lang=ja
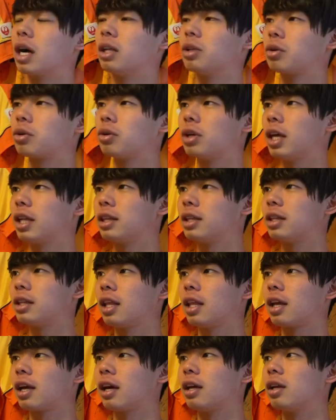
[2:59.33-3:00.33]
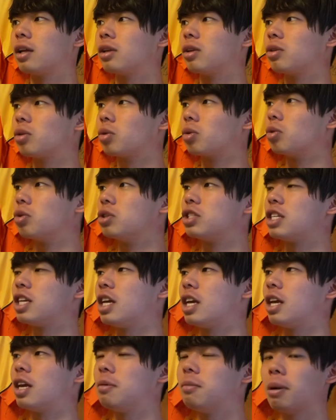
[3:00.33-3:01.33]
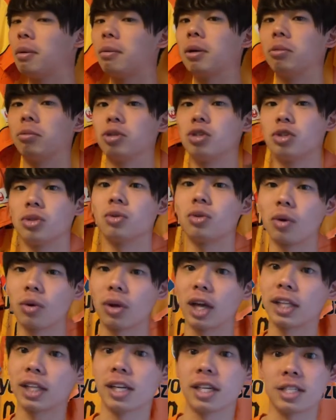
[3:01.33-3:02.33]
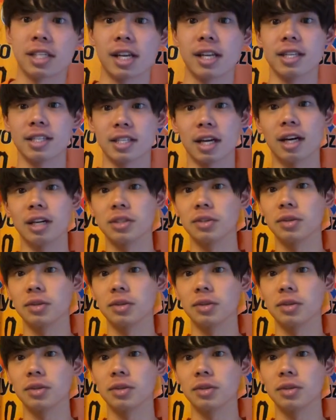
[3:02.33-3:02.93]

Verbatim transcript: 督やったと同時に、今までもずっとやってるじゃないですか。